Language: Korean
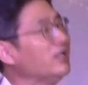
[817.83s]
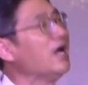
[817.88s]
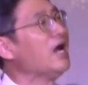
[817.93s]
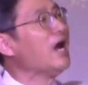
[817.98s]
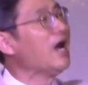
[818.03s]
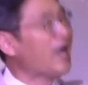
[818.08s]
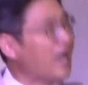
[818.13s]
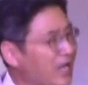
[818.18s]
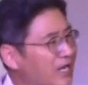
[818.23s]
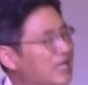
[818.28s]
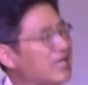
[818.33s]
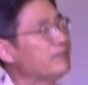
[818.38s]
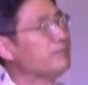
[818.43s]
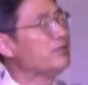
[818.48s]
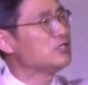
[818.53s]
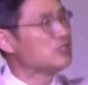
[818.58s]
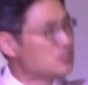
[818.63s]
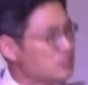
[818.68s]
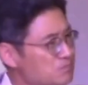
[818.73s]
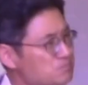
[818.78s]
하나님의
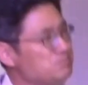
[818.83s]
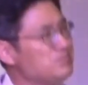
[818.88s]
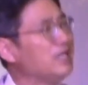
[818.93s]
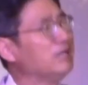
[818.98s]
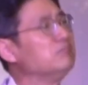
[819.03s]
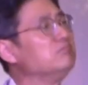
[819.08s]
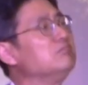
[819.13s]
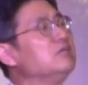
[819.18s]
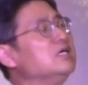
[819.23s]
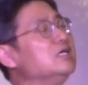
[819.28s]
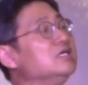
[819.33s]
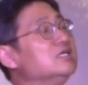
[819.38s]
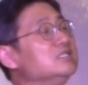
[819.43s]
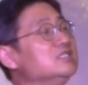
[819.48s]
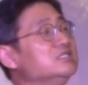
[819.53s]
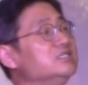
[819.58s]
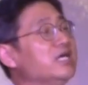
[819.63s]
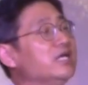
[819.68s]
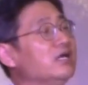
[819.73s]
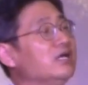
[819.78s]
신비한
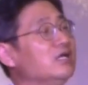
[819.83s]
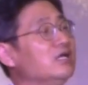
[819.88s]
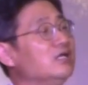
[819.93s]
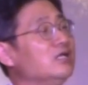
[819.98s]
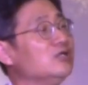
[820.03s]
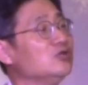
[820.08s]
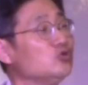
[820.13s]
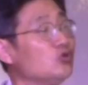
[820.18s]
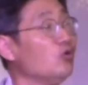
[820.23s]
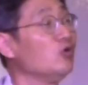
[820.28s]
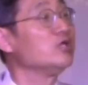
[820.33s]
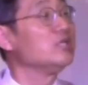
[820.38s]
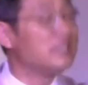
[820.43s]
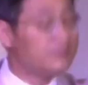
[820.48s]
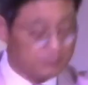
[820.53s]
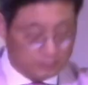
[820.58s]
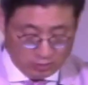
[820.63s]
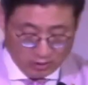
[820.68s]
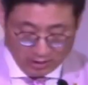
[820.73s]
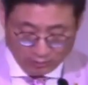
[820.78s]
은혜를 또
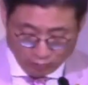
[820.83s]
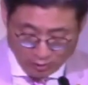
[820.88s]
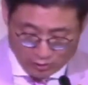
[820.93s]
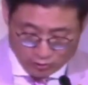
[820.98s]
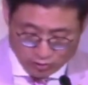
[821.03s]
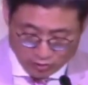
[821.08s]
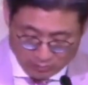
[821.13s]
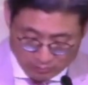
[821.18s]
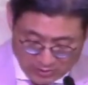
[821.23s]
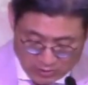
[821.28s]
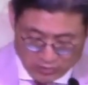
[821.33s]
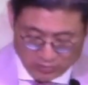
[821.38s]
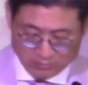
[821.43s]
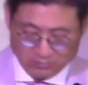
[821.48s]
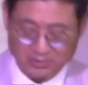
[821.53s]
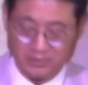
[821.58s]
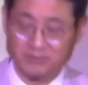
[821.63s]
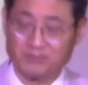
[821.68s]
입게 될 줄 믿습니다.